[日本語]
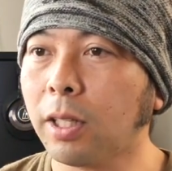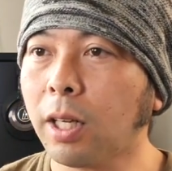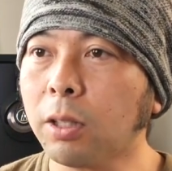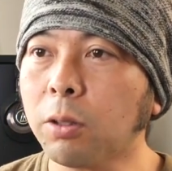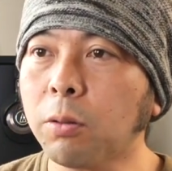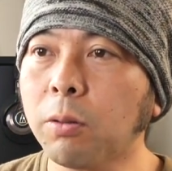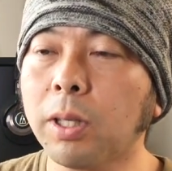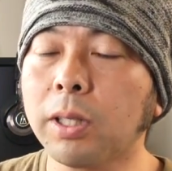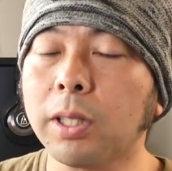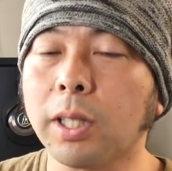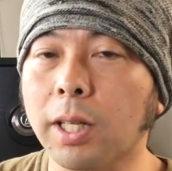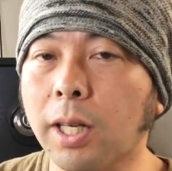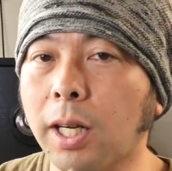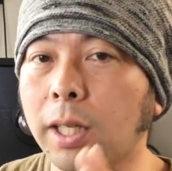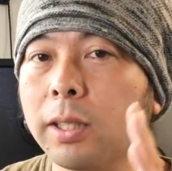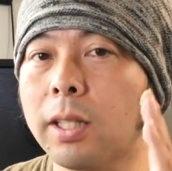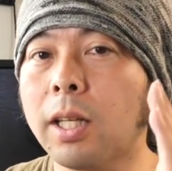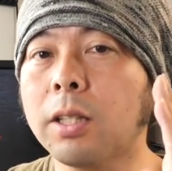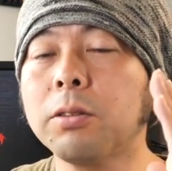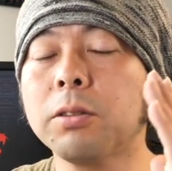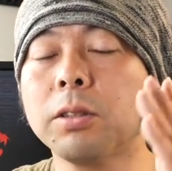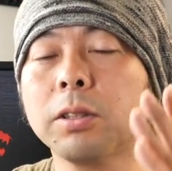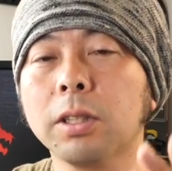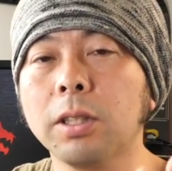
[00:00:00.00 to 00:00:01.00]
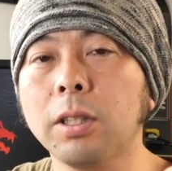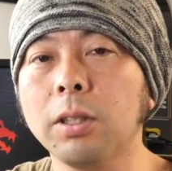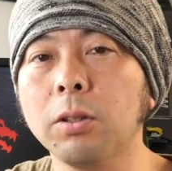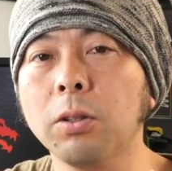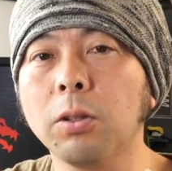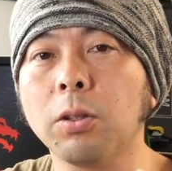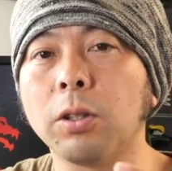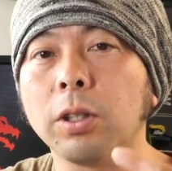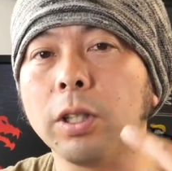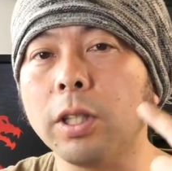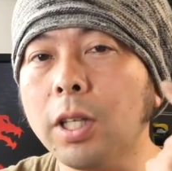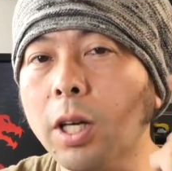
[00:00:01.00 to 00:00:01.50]
で、あとはね、カナル式
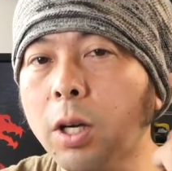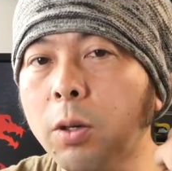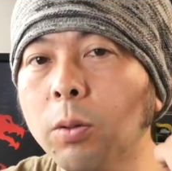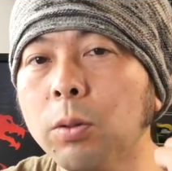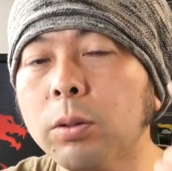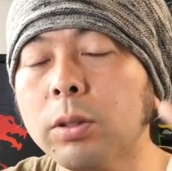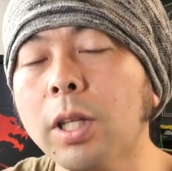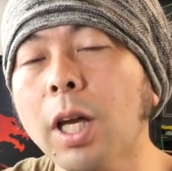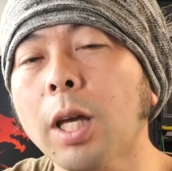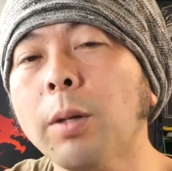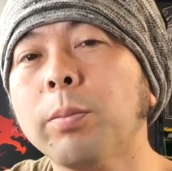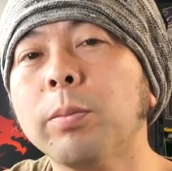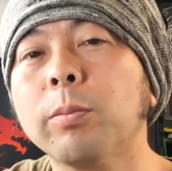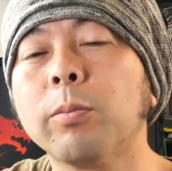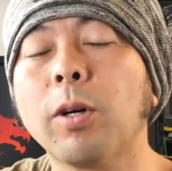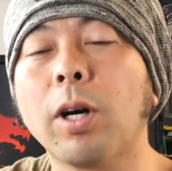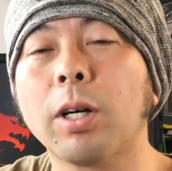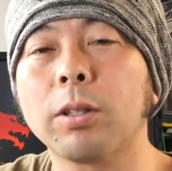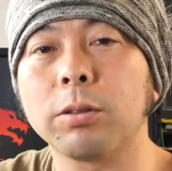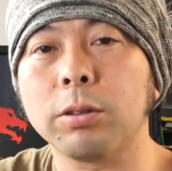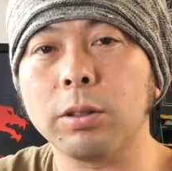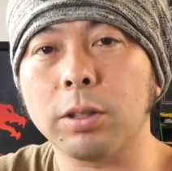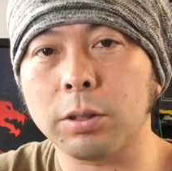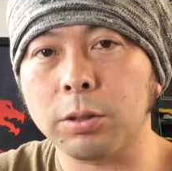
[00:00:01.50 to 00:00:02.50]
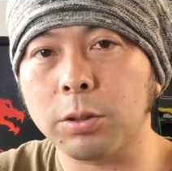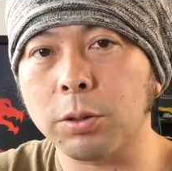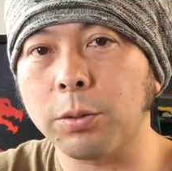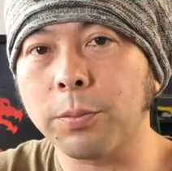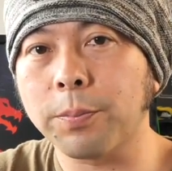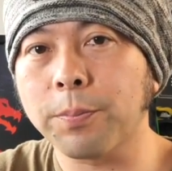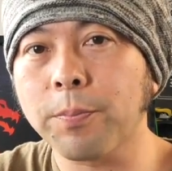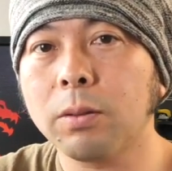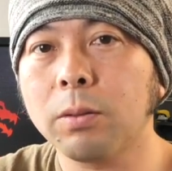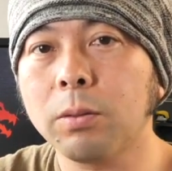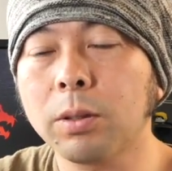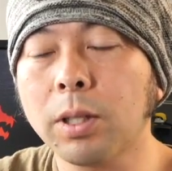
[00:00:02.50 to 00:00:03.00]
のイヤホンタイプもあるんですよ。
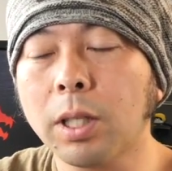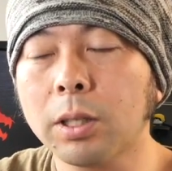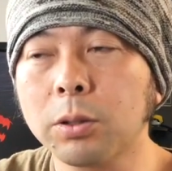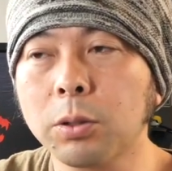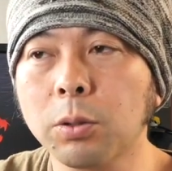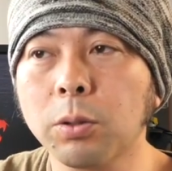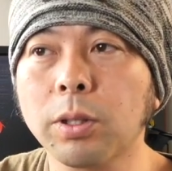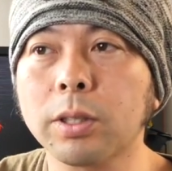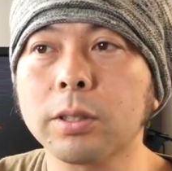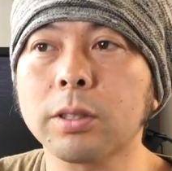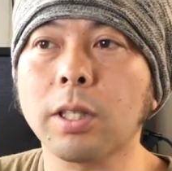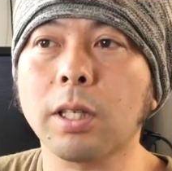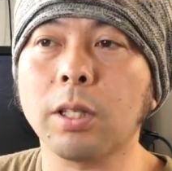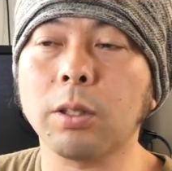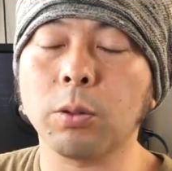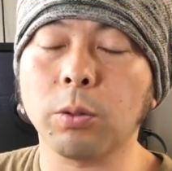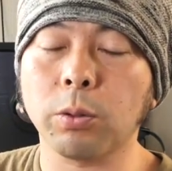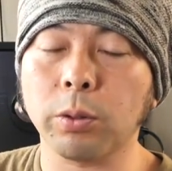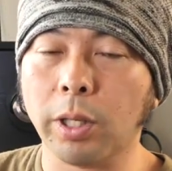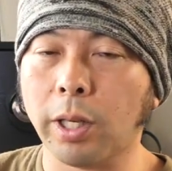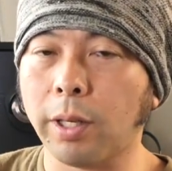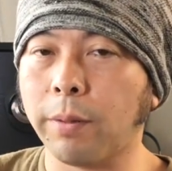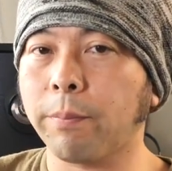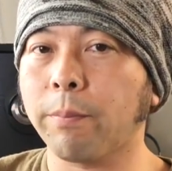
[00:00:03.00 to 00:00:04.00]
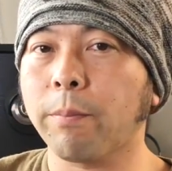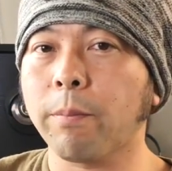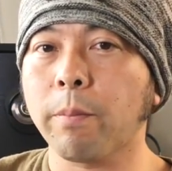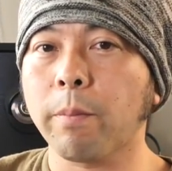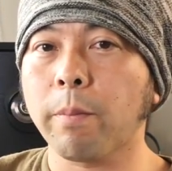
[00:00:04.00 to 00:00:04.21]
同じような性能で。